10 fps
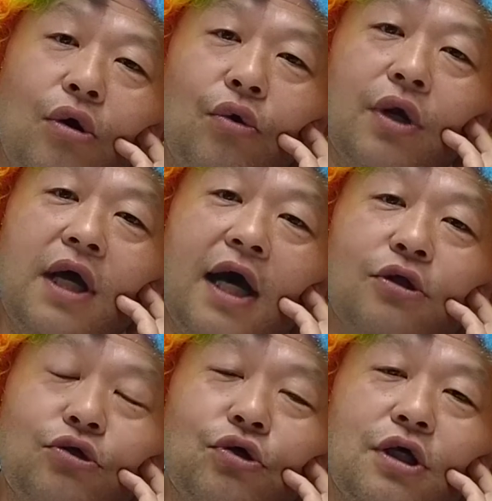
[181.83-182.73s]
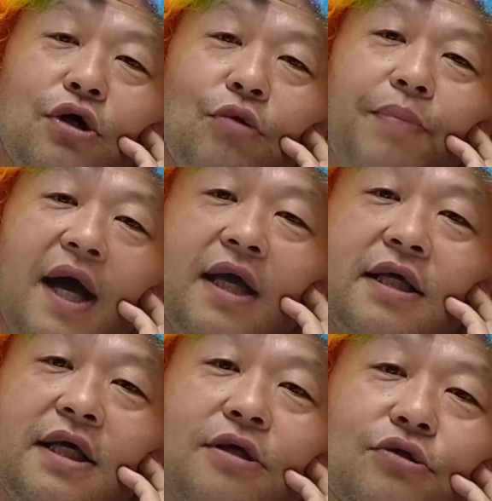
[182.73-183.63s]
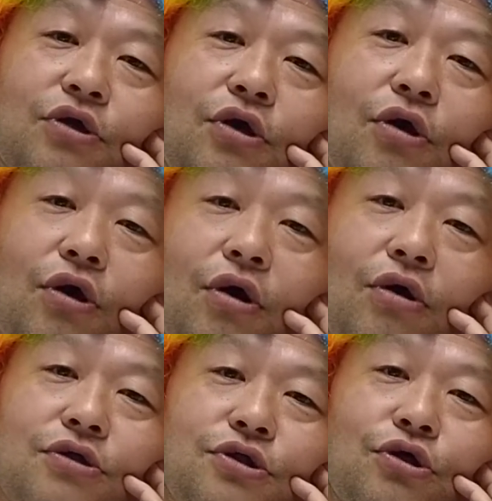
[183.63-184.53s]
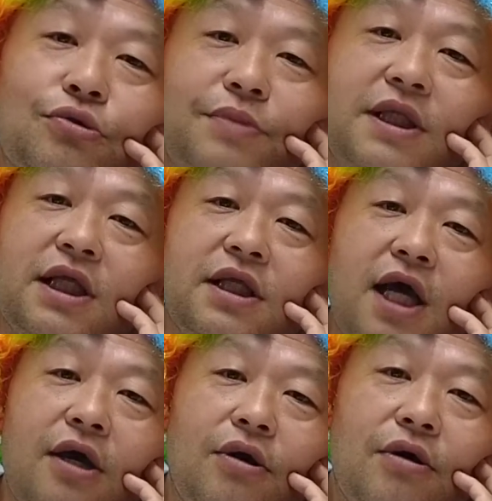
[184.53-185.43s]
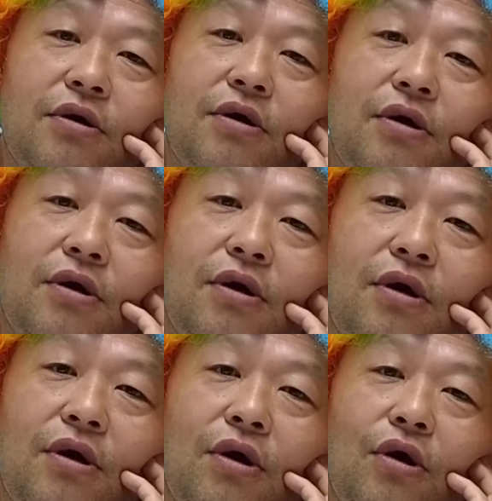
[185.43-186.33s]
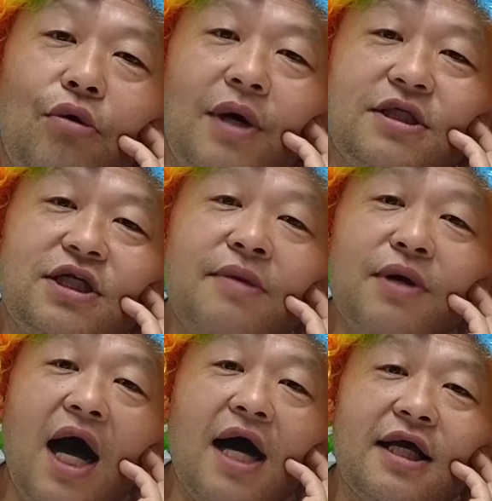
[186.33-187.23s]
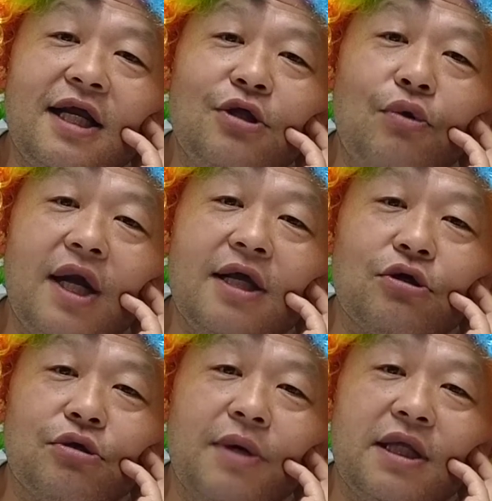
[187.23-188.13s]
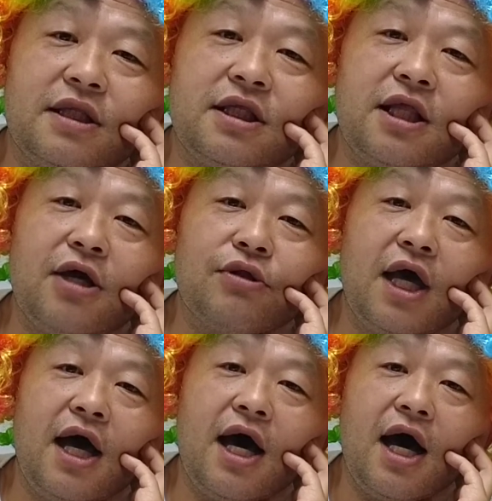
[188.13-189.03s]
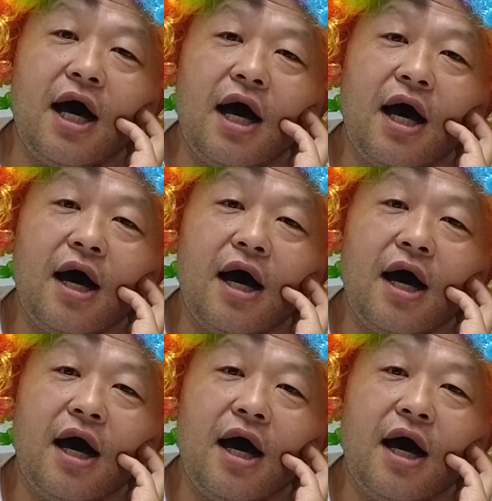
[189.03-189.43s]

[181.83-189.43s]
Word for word: 俺はあの時よ、バイキングのよ、収録見てたよ。お前ずいぶん歯切れの悪い言葉言ってたよな。